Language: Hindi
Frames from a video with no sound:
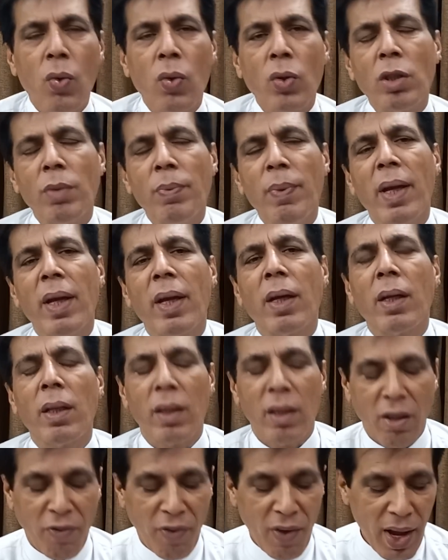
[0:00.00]

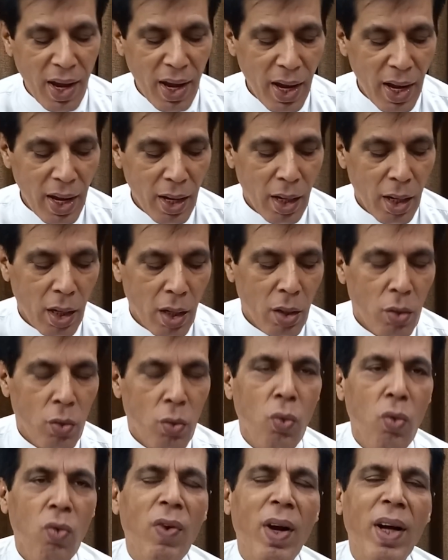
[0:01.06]
उसमें दफ़ा है
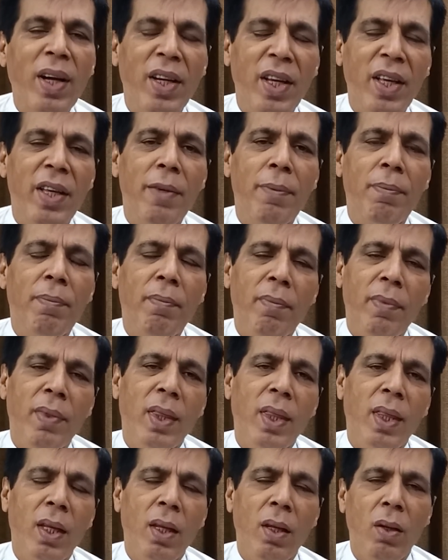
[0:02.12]
टू वन डी
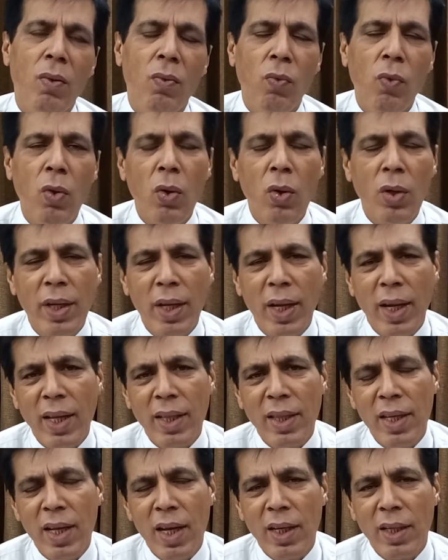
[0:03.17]
वो ये
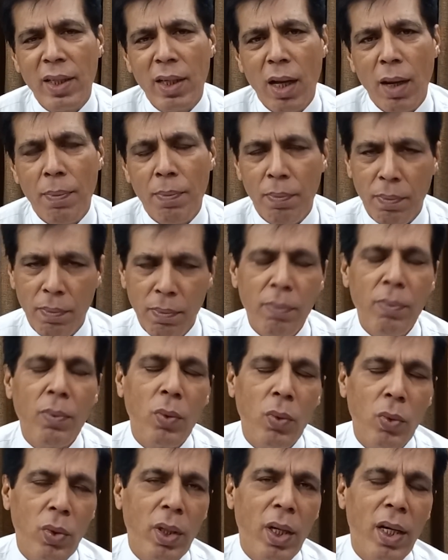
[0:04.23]
कहती है कि जनाब
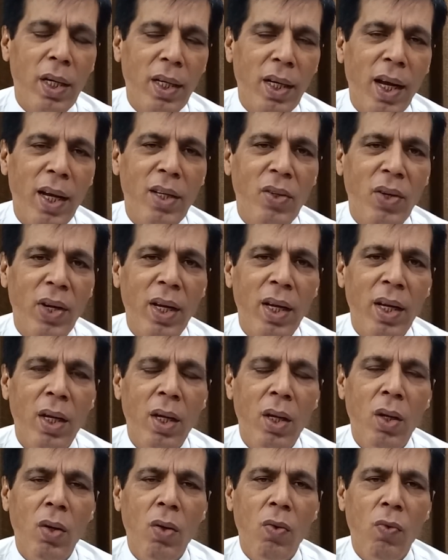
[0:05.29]
उनका ट्रायल जो है
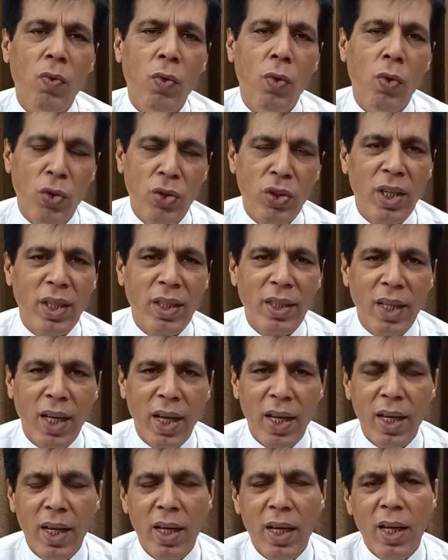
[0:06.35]
वो हो सकता
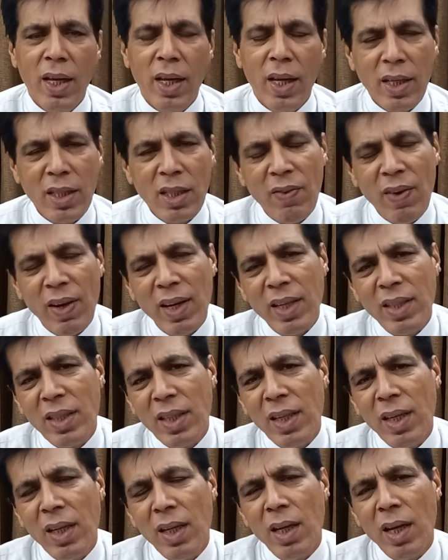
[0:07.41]
है इस हवाले
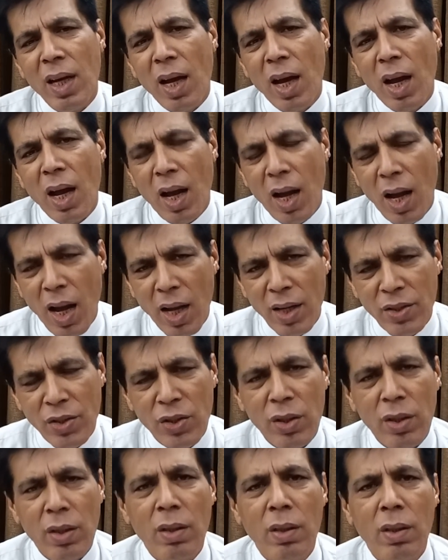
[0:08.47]
से
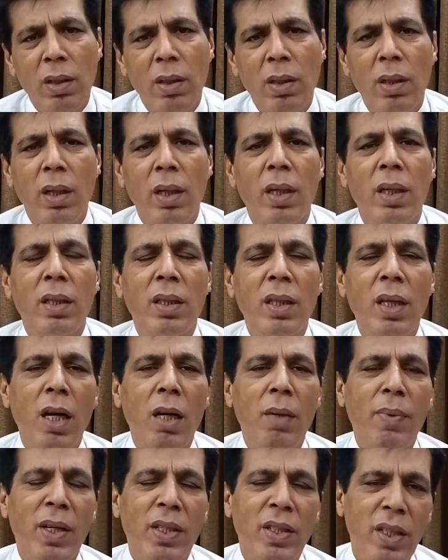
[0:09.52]
आज अंसार
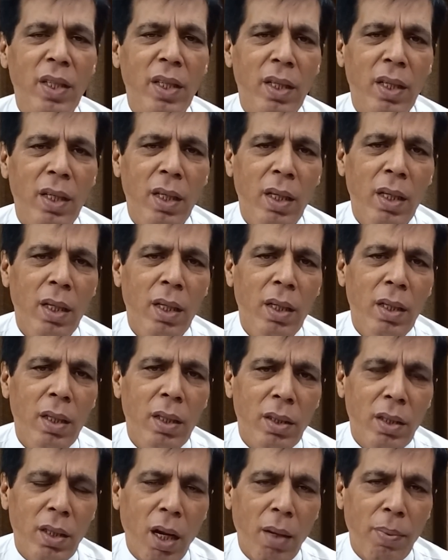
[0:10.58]
अबासी
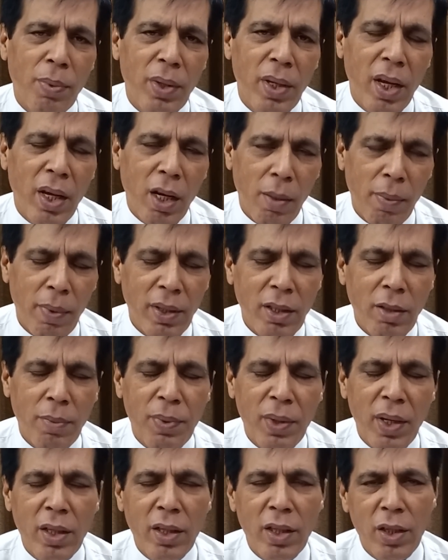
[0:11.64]
साहब की खबर
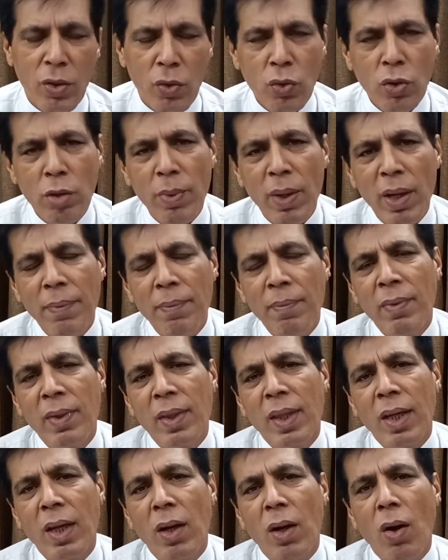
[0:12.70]
छपी है दी न्यूज़ में
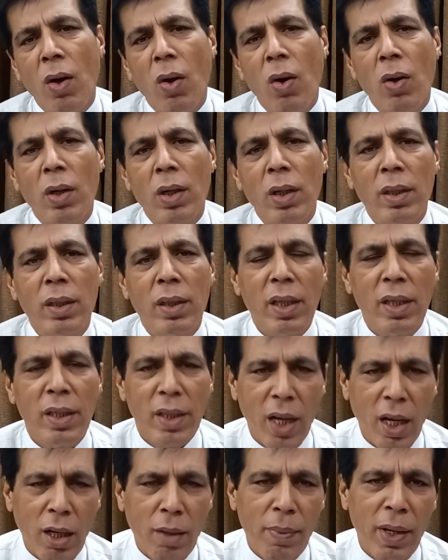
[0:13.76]
और दी जंग